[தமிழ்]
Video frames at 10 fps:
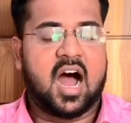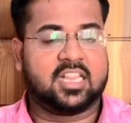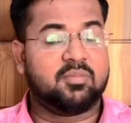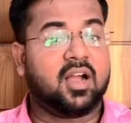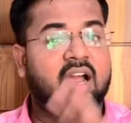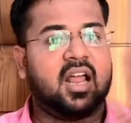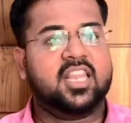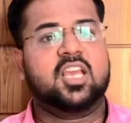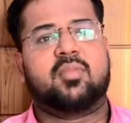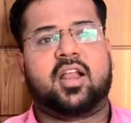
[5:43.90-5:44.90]
அந்த மக்கள்
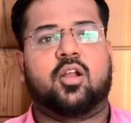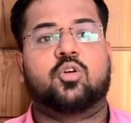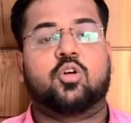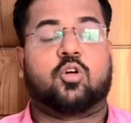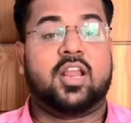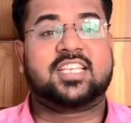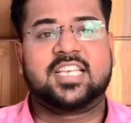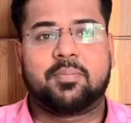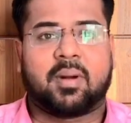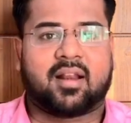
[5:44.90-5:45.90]
அதிகமான அளவுக்கு கொலை
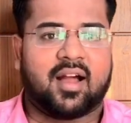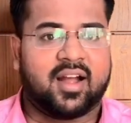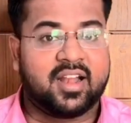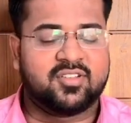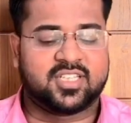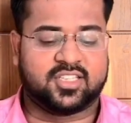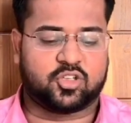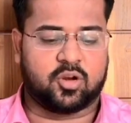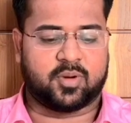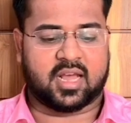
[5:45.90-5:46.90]
செய்யப்படுறாங்கன்ற விஷயத்த
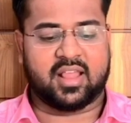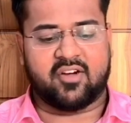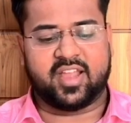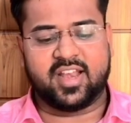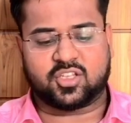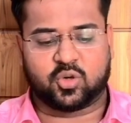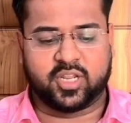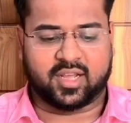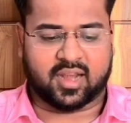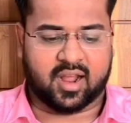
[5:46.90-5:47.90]
சொல்லப்படுது அதாவது என்ன
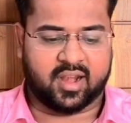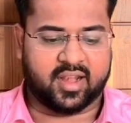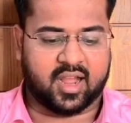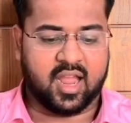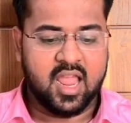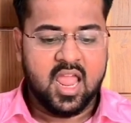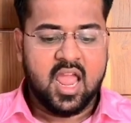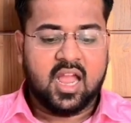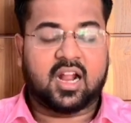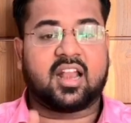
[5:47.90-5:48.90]
சொல்லியிருக்கிறாங்கன்னா
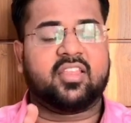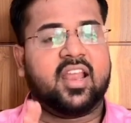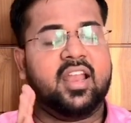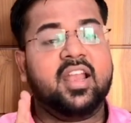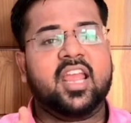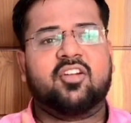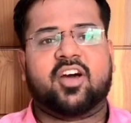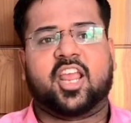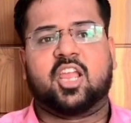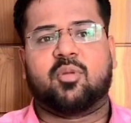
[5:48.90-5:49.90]
கிட்டத்தட்ட இன்றைக்கு
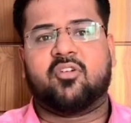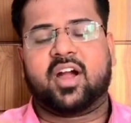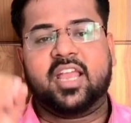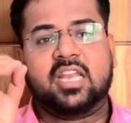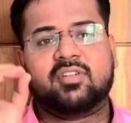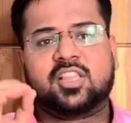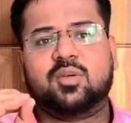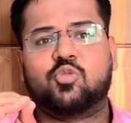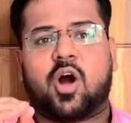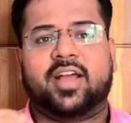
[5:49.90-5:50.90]
வரைக்கும் அவங்க இருபத்தி
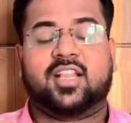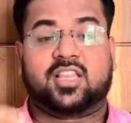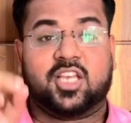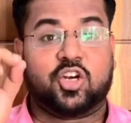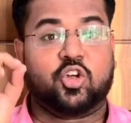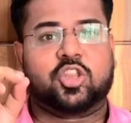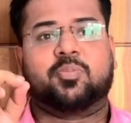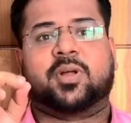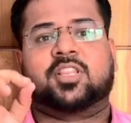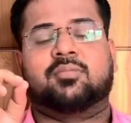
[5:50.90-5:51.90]
மூவாயிரத்தி இருநூத்தி
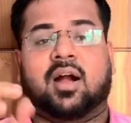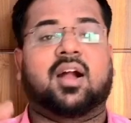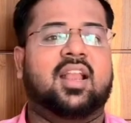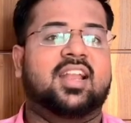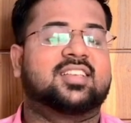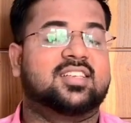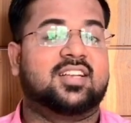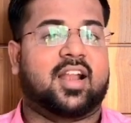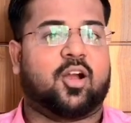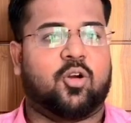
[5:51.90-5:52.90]
பத்து மக்கள் என்ன
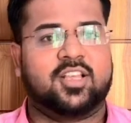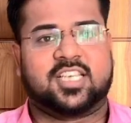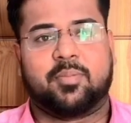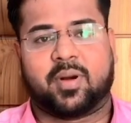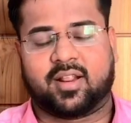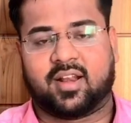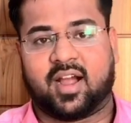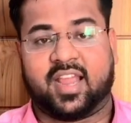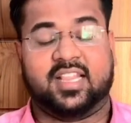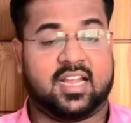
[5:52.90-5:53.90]
செஞ்சுக்கிறாங்கன்னா கொலை
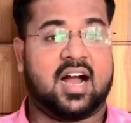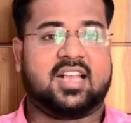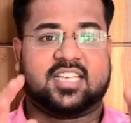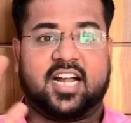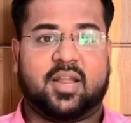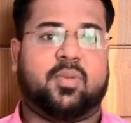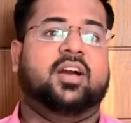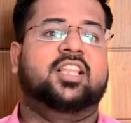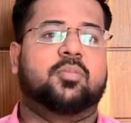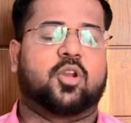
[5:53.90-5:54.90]
செய்யப்பட்டுக்கிறாங்க இந்த காசா என்ற
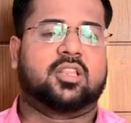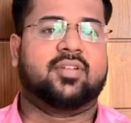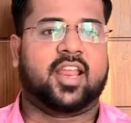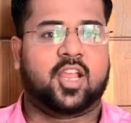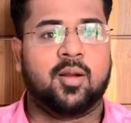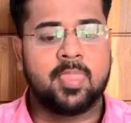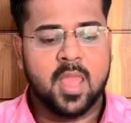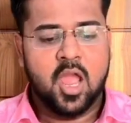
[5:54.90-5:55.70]
பகுதியை பொறுத்த வரைக்கும்